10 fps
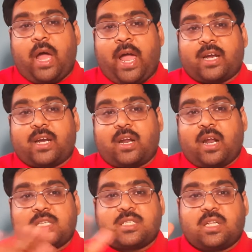একটা
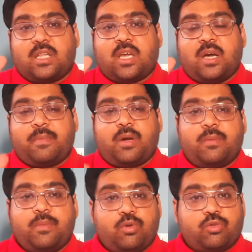রাস্তা থেকে আপনারা
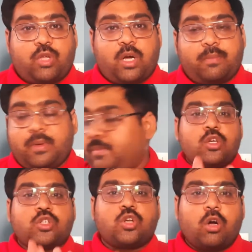বিরত থাকবেন
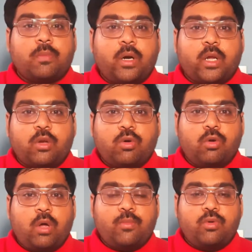স্টক মার্কেট
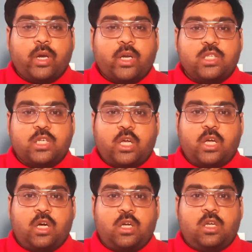হলো এমন একটা
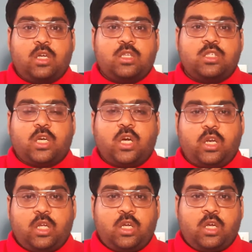জায়গা
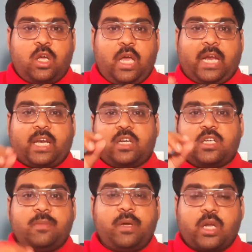যেখানে একটা
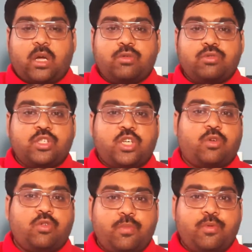ডিমেট অ্যাকাউন্ট যে
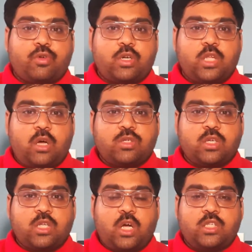কোনো ব্রোকারেজ
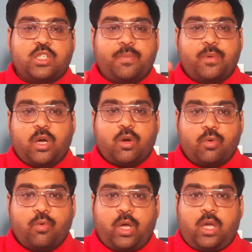হাউসের সাহায্যে আপনারা
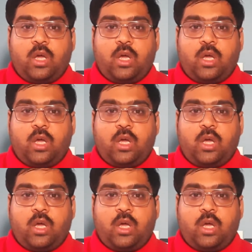করে